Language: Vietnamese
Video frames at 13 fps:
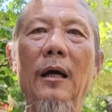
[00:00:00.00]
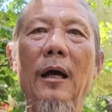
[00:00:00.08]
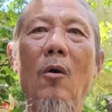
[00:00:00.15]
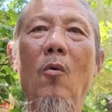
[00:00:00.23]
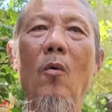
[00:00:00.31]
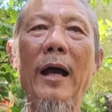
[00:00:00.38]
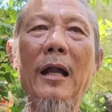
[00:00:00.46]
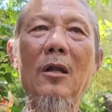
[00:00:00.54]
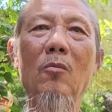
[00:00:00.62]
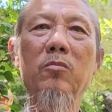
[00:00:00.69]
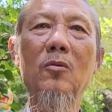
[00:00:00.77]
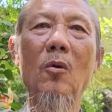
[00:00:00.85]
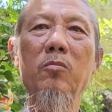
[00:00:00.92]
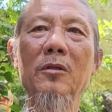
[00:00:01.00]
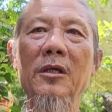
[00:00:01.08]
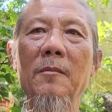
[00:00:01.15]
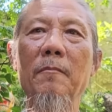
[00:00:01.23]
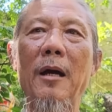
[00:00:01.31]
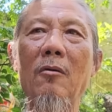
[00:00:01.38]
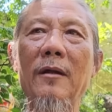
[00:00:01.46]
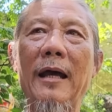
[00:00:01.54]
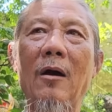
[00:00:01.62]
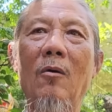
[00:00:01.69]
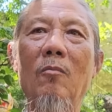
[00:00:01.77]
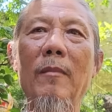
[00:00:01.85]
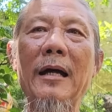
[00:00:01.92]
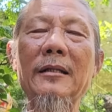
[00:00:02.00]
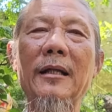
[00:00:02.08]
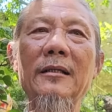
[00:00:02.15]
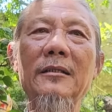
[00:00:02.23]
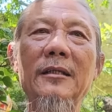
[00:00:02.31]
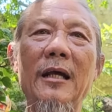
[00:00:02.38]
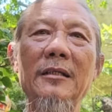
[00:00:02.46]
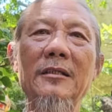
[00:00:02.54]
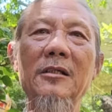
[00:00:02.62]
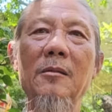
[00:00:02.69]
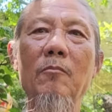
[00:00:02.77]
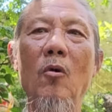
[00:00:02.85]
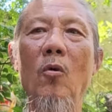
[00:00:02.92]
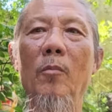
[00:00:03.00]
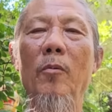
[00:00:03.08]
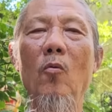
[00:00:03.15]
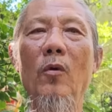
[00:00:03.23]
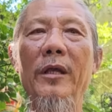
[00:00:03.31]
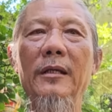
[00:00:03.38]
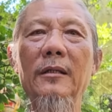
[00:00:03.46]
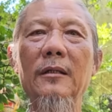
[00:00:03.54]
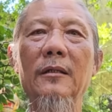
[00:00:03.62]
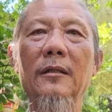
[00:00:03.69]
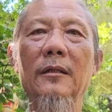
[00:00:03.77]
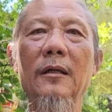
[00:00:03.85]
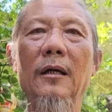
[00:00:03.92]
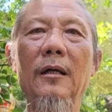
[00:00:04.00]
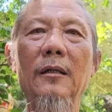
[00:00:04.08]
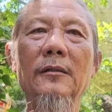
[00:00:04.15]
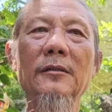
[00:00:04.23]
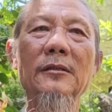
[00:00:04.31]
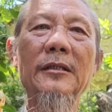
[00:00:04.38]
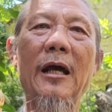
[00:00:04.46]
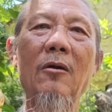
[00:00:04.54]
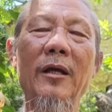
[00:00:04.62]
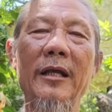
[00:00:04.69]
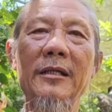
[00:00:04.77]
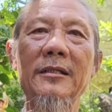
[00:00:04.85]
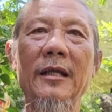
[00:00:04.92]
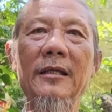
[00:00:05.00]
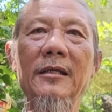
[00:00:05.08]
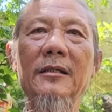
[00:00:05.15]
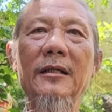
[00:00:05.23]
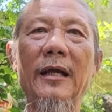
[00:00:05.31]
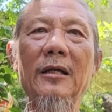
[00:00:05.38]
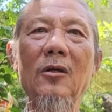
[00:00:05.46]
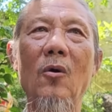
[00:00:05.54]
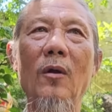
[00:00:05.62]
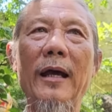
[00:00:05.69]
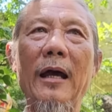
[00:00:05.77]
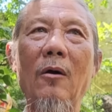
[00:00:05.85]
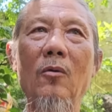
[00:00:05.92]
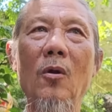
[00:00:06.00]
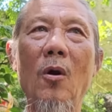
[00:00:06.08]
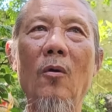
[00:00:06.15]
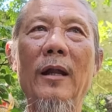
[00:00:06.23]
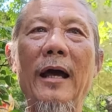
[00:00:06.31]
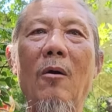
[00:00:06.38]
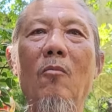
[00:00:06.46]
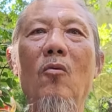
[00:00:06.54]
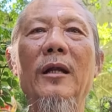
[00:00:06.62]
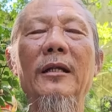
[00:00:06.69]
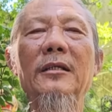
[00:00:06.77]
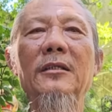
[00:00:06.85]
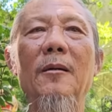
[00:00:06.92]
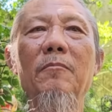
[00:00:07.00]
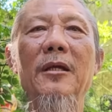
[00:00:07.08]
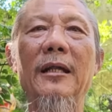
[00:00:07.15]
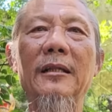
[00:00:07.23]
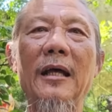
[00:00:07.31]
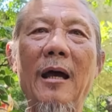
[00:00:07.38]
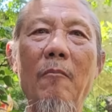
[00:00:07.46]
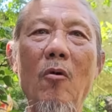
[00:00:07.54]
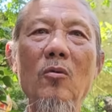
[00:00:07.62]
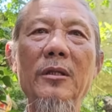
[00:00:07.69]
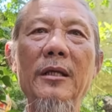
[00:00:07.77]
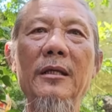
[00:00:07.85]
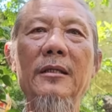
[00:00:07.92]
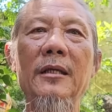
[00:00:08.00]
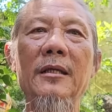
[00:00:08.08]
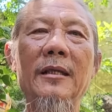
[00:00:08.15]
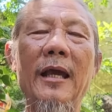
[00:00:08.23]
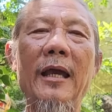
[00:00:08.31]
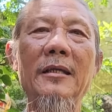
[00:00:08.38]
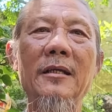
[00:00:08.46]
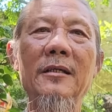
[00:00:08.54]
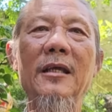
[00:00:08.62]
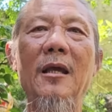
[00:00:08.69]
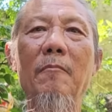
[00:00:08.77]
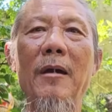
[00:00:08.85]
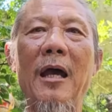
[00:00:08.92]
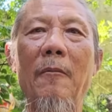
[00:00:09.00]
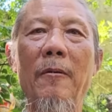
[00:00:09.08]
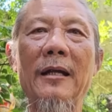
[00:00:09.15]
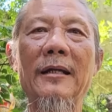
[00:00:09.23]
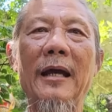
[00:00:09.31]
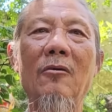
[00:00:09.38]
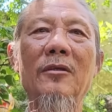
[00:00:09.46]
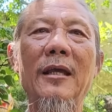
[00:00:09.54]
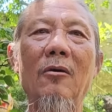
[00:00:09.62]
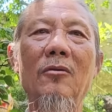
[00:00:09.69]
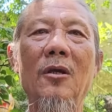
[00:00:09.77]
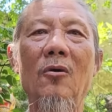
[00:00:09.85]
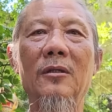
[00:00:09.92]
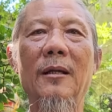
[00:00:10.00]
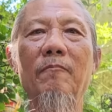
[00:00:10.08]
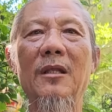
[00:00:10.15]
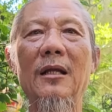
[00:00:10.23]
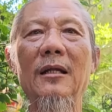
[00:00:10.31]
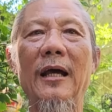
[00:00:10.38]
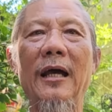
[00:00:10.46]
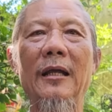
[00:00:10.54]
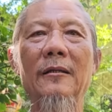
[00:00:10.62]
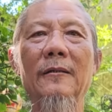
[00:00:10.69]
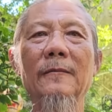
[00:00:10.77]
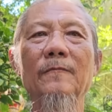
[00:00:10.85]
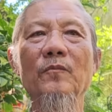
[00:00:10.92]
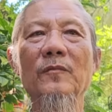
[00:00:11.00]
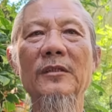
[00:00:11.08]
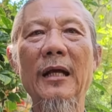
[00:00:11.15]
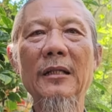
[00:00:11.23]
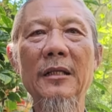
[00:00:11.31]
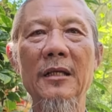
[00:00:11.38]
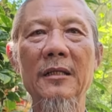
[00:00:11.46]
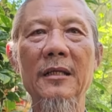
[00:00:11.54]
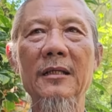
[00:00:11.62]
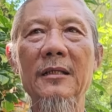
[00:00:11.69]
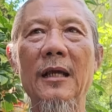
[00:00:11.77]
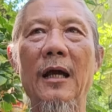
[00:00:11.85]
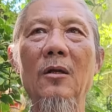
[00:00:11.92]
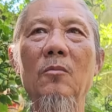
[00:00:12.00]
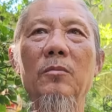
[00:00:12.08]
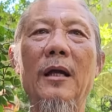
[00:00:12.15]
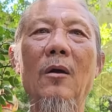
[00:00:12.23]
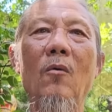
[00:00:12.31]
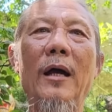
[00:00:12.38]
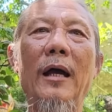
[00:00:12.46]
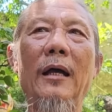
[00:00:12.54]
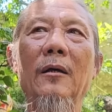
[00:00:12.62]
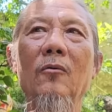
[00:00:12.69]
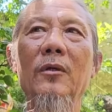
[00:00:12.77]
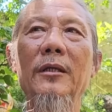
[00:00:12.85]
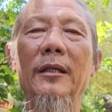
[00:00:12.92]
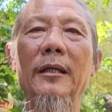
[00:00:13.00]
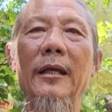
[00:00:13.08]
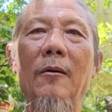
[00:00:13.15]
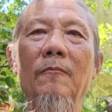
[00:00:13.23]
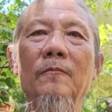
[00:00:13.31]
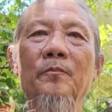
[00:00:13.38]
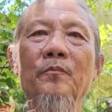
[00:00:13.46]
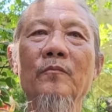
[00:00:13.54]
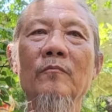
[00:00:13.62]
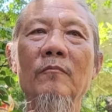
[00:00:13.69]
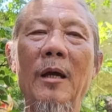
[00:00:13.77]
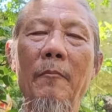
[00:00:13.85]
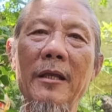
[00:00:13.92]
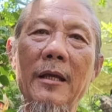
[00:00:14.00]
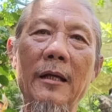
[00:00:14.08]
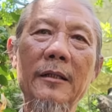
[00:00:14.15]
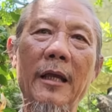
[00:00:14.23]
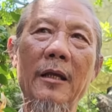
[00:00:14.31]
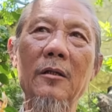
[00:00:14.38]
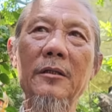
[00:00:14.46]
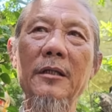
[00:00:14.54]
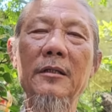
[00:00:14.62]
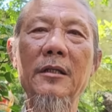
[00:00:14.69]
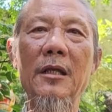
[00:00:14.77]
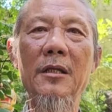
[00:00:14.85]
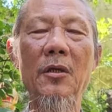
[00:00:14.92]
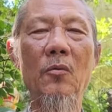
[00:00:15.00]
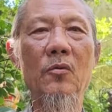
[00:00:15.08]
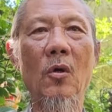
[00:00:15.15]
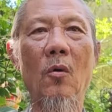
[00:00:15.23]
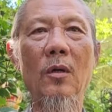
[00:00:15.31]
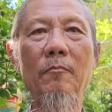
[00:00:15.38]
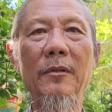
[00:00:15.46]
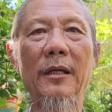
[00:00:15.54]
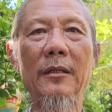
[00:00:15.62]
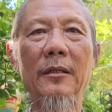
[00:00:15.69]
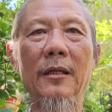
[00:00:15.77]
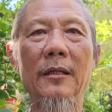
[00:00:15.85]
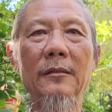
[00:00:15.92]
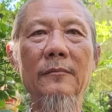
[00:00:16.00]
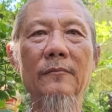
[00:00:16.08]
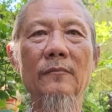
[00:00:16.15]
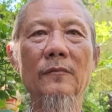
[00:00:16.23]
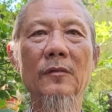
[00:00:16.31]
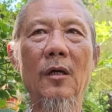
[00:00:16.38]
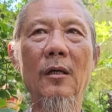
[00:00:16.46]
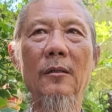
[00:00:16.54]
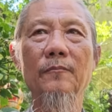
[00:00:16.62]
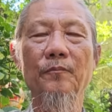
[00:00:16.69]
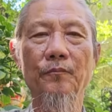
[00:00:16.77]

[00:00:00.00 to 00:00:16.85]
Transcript: Âu Á lung tung giữa máu đào, bá tánh sai xưa mùi phú quý đó. Sau này sẽ dính cảnh đồ lao muốn lánh sớm nhà ta, bố thí chiều trai giữ giấy mà, Phật đạo trao dồi tâm tánh lại, giác thì chuyên trở lúc trăng qua. Quý vị thấy không, mà bây giờ thầy đó tiên tri nhiều chỗ lắm nghe quý vị. Đó